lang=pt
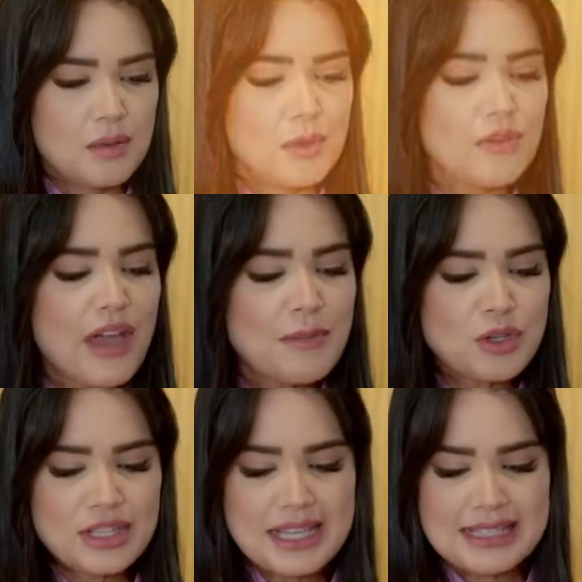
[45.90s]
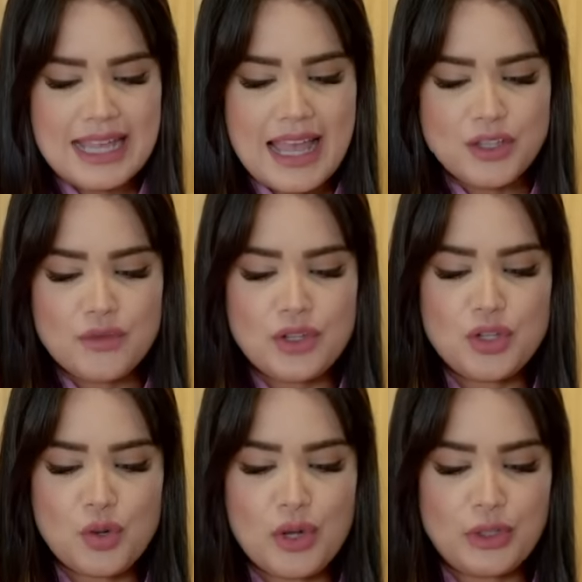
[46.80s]
Provérbios 17,
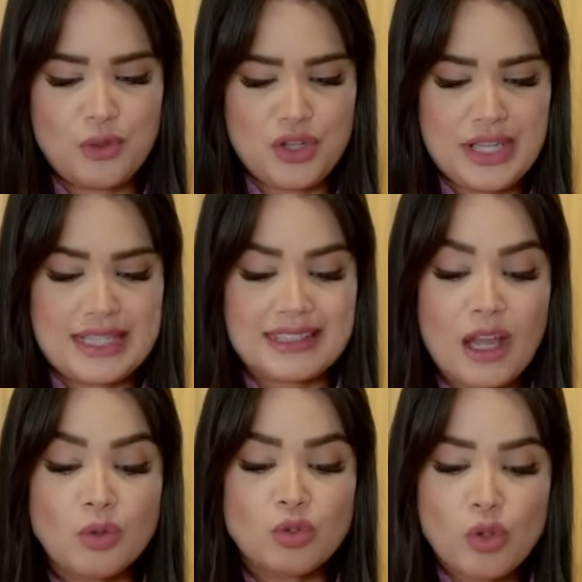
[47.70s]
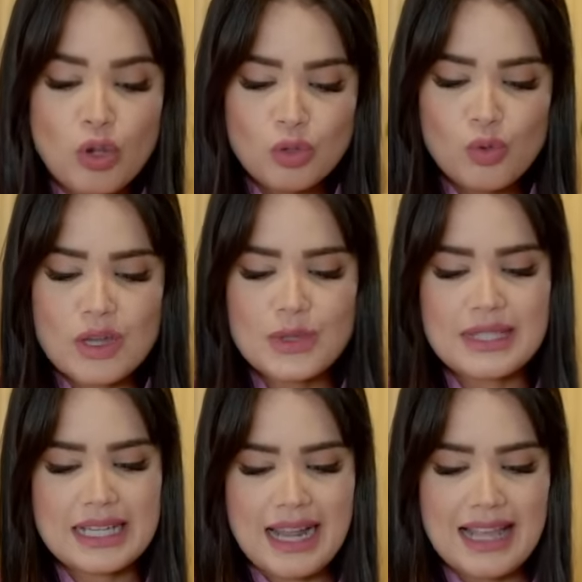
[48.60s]
28 diz: Até o tolo, quando
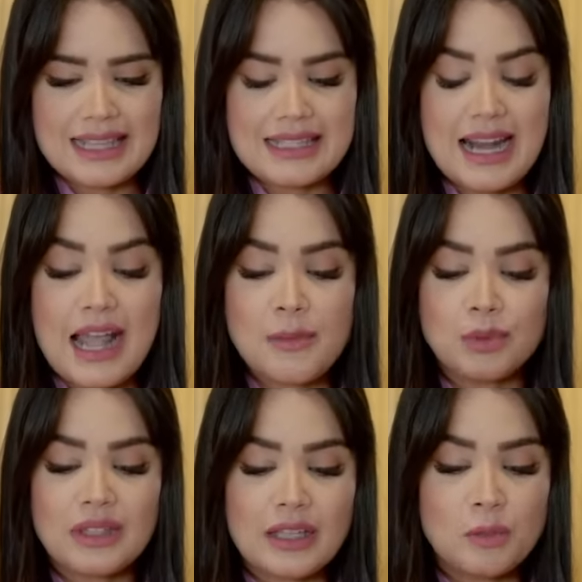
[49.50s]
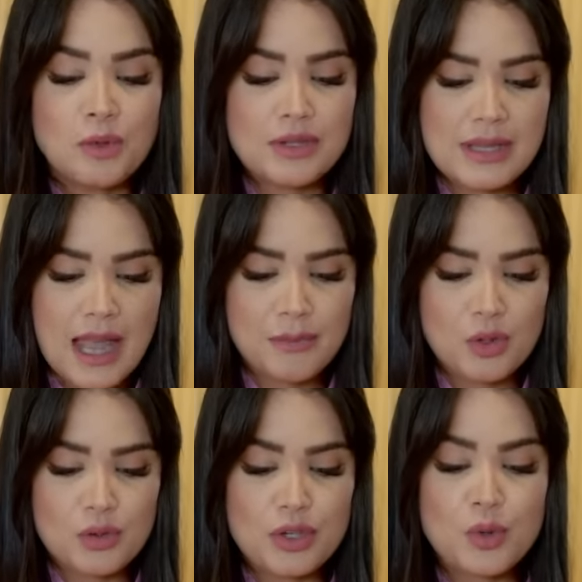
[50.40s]
se cala, será reputado por
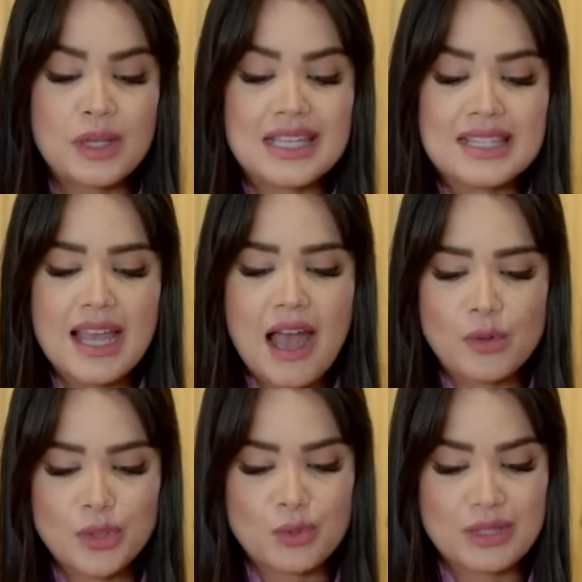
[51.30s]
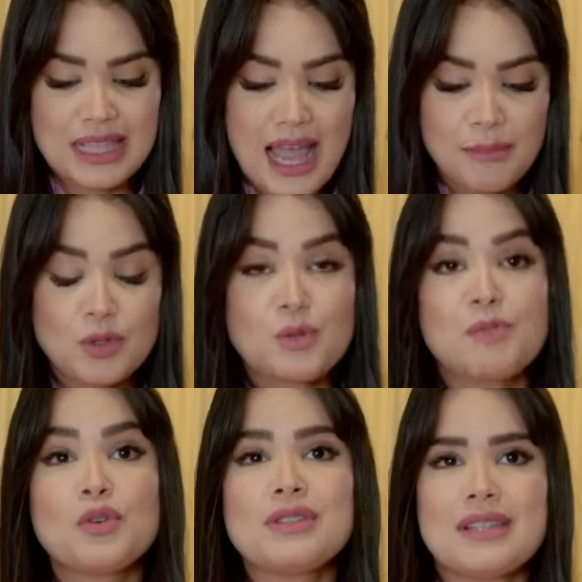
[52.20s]
sábio, e o que cerrar os seus lábios,
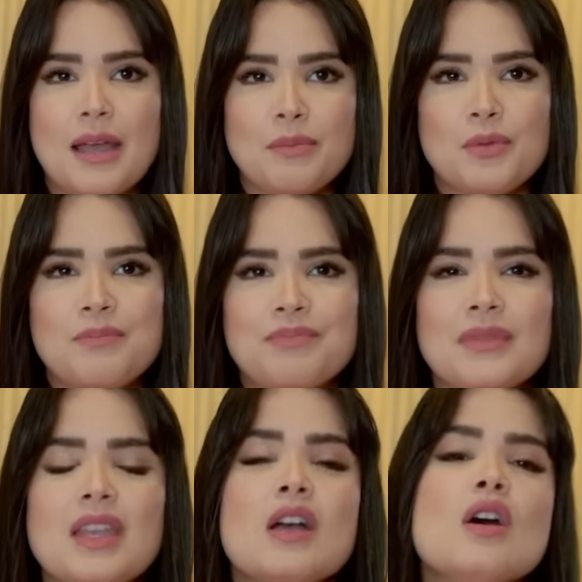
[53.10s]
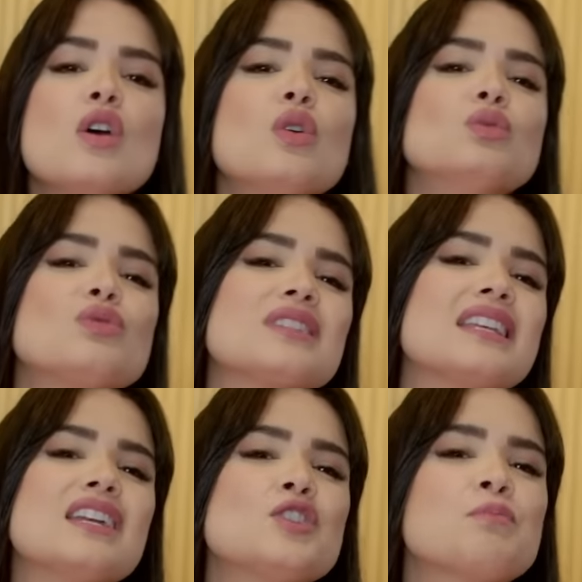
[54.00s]
por sábio. Um dos
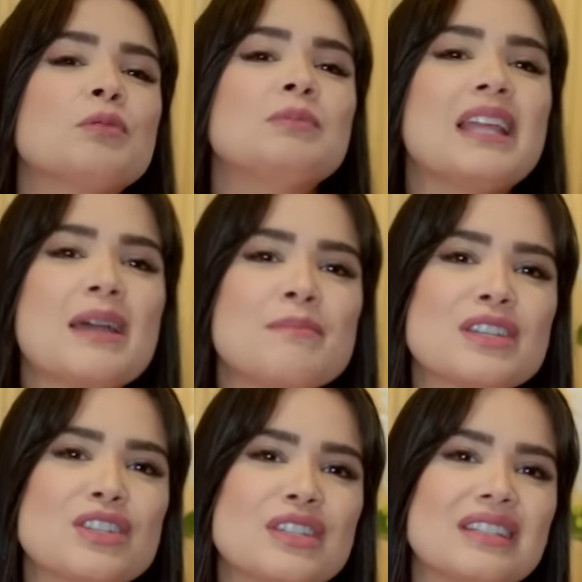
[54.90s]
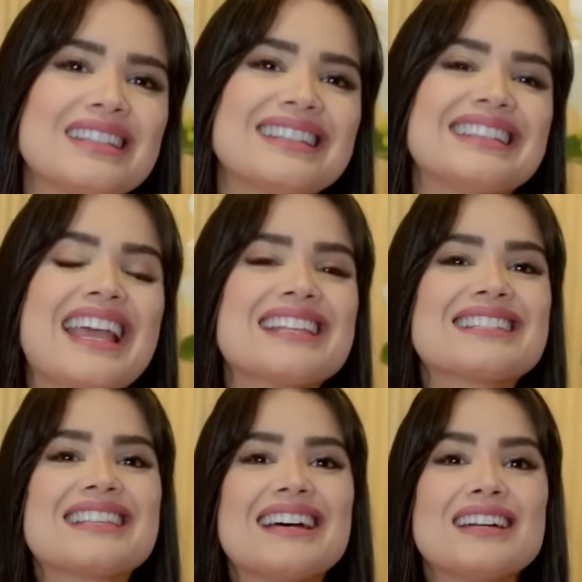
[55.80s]
grandes problemas
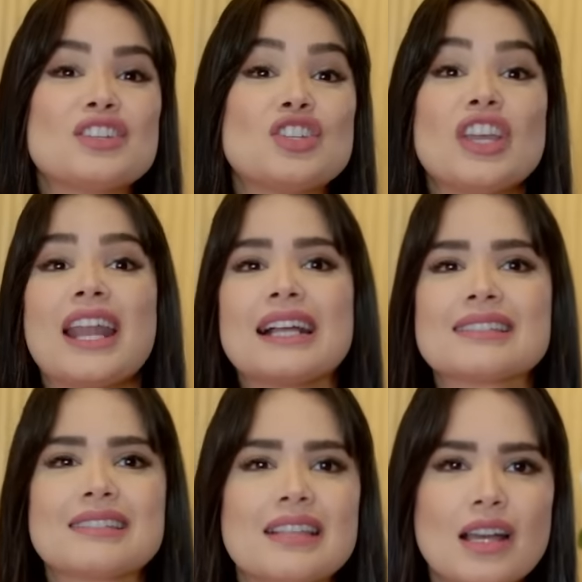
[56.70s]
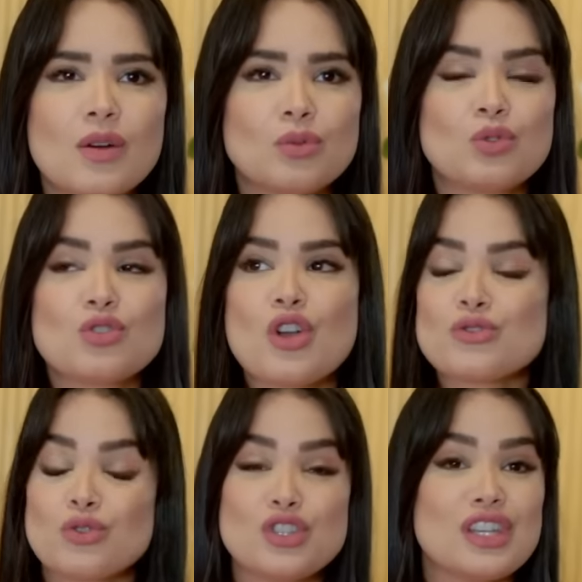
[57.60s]
dessa geração, dos
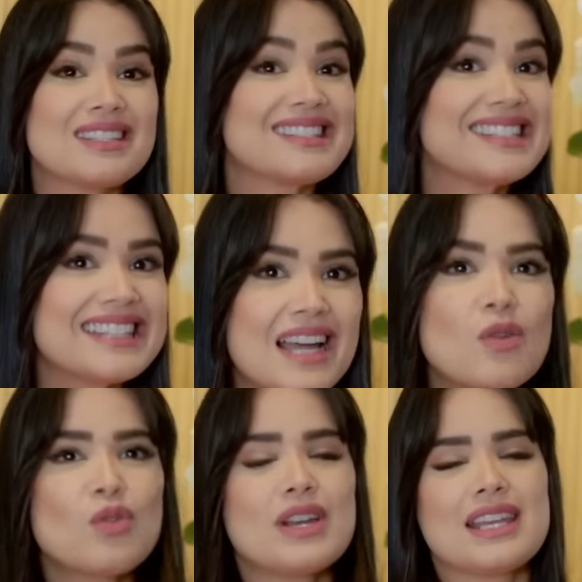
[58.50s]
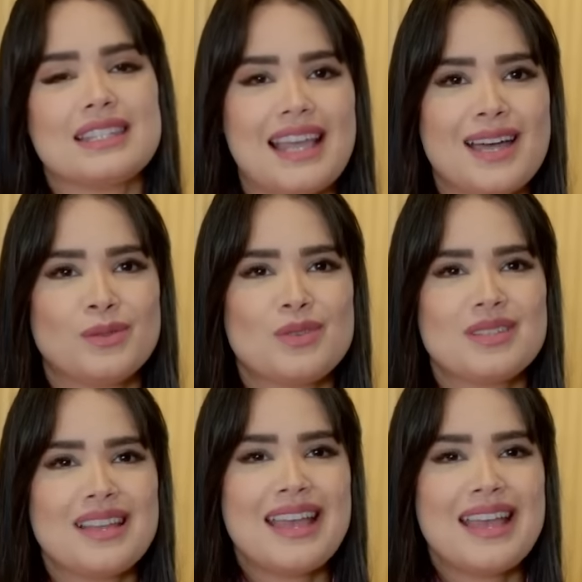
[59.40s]
nossos dias tão conectados,